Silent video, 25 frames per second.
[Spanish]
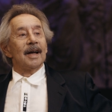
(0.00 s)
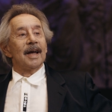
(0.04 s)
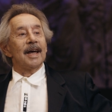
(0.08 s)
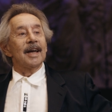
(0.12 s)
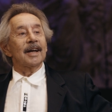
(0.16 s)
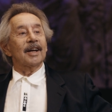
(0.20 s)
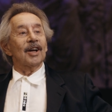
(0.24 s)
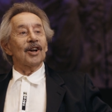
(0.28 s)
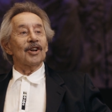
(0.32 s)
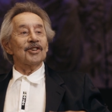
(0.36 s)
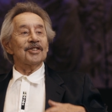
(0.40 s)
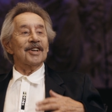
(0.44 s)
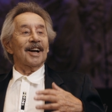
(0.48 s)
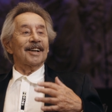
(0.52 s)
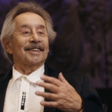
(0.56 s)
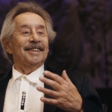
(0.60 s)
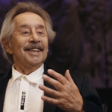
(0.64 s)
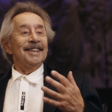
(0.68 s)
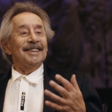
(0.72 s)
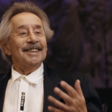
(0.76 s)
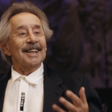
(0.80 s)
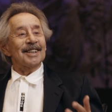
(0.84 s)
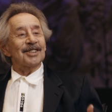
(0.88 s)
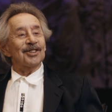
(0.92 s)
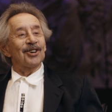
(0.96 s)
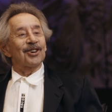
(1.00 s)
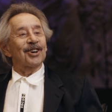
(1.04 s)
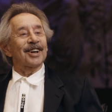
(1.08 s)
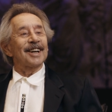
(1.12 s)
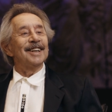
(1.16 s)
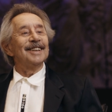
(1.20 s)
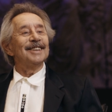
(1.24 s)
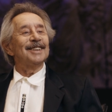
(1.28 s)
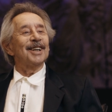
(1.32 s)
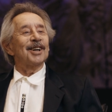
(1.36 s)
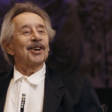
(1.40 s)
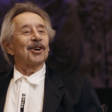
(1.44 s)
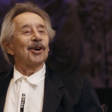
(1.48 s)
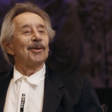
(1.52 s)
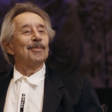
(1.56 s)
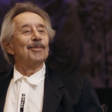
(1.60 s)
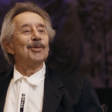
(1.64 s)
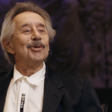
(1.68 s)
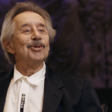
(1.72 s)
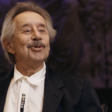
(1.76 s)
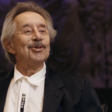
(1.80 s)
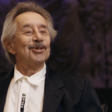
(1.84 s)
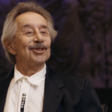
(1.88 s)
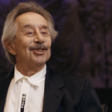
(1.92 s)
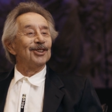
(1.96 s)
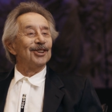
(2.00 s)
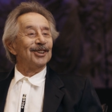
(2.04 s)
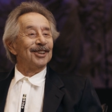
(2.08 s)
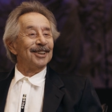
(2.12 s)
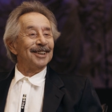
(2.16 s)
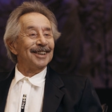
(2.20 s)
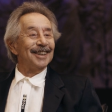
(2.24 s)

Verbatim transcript: Es que los artistas son gente común.